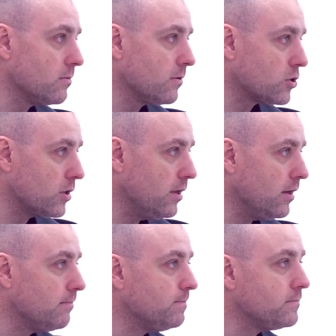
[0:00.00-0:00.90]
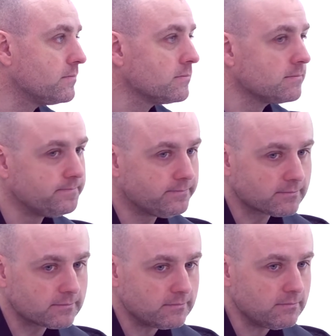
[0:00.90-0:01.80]
завершение
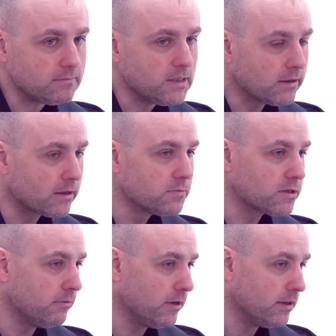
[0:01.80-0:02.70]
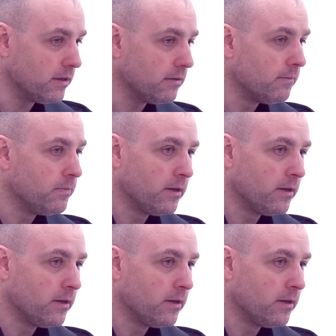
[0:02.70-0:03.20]
Крымской войны.